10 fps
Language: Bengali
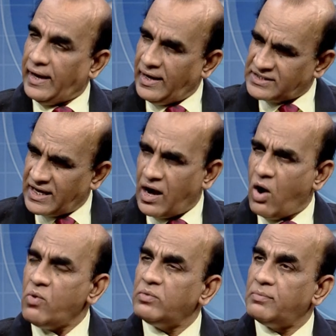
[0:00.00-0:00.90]
এছাড়াও
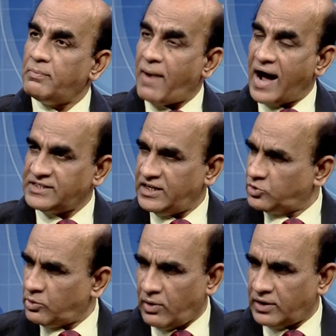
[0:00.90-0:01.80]
মাংসের
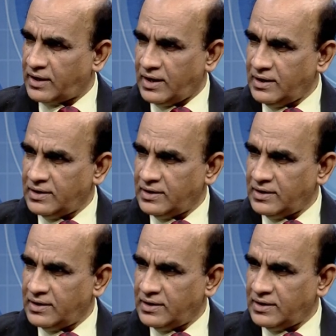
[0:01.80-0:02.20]
দুর্বলতা